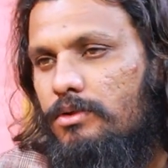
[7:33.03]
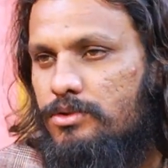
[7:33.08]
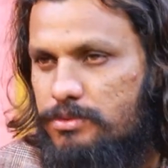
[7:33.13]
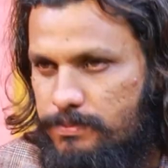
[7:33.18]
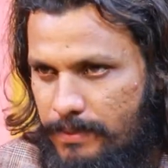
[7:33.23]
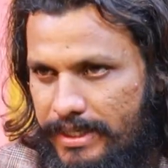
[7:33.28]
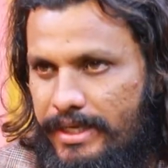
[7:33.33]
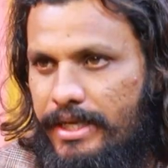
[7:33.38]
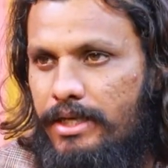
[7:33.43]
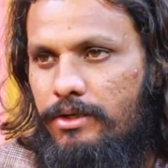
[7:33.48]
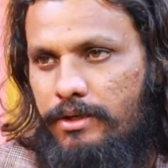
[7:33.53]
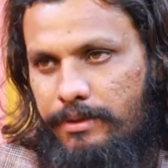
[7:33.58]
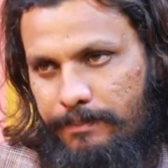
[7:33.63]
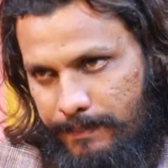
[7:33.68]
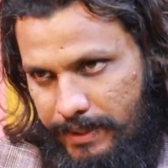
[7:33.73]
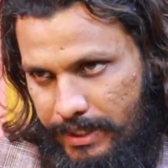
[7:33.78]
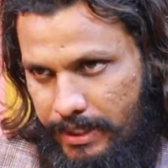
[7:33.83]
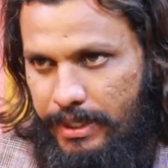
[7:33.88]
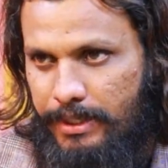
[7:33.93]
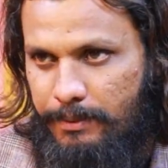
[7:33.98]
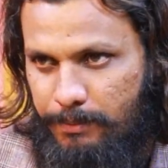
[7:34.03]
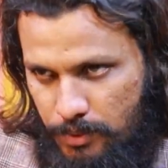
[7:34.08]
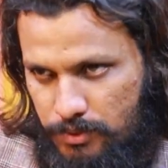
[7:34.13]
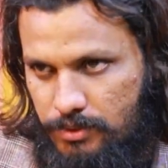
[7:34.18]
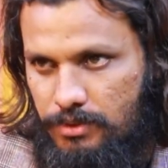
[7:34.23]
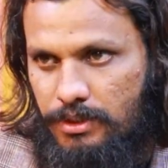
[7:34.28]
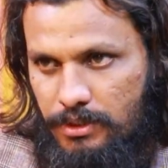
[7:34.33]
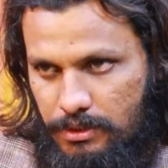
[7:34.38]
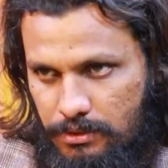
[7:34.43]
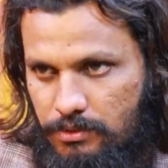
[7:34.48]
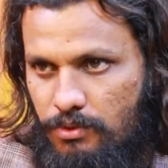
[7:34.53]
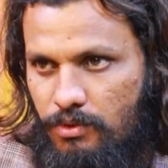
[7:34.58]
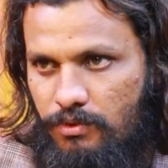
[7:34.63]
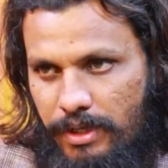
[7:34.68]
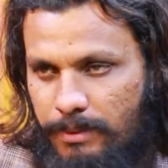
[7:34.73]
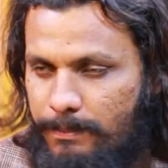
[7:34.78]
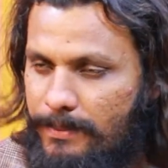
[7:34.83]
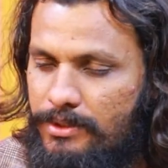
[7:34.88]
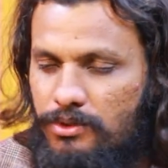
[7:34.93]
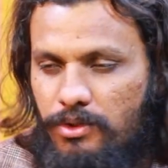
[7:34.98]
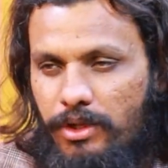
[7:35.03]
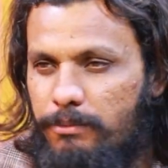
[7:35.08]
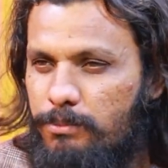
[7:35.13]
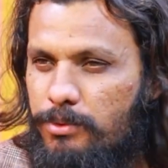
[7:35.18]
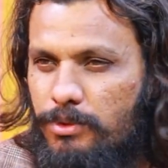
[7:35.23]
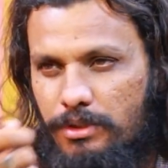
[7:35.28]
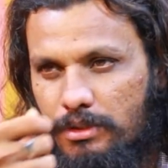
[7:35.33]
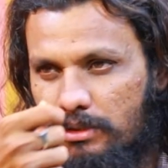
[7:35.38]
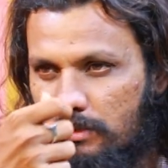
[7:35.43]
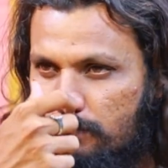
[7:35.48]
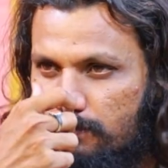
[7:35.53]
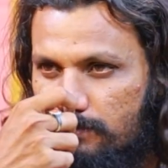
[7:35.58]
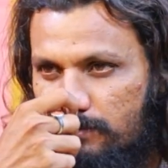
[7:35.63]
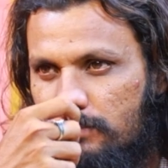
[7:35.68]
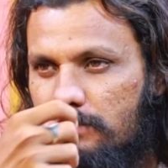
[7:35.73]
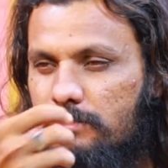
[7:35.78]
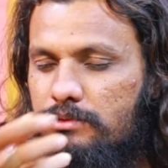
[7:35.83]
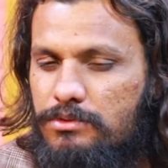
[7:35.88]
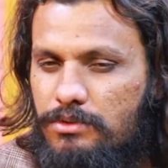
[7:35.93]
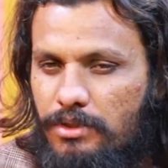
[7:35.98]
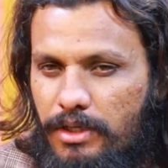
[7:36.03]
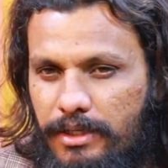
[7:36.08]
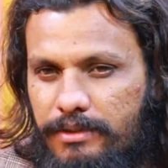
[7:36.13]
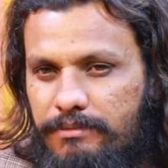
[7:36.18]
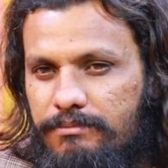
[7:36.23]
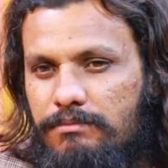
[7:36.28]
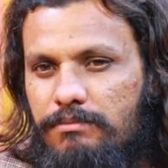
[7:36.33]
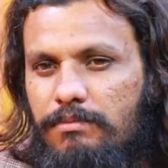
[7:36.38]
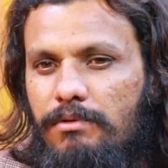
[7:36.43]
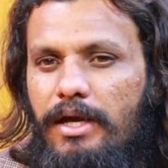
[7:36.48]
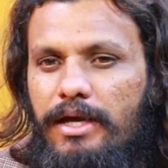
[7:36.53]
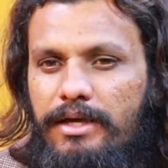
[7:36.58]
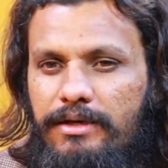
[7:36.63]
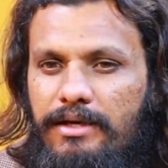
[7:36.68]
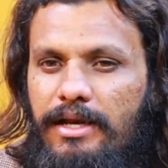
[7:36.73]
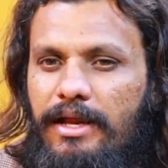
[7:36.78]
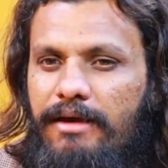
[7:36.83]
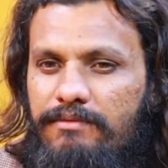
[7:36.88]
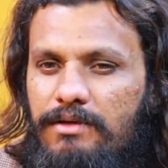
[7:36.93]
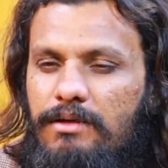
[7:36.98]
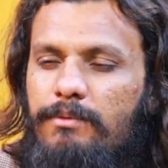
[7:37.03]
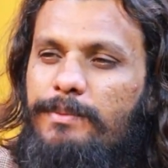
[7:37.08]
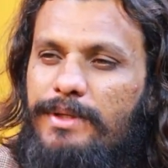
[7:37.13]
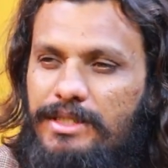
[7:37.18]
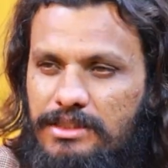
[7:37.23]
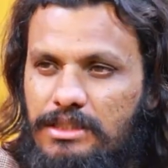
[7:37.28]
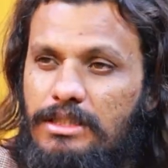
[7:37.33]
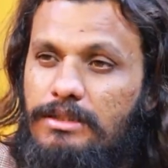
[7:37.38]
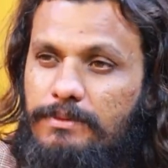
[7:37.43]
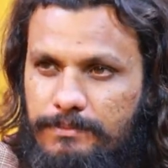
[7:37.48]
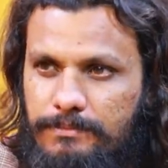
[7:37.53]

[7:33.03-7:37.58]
ఉస్మానియాలో ఎంఏ అయిపోతుంది వన్ మంత్లో అయిపోతుంది సో ఐ ఐ have హ్యావ్ అ పీజీ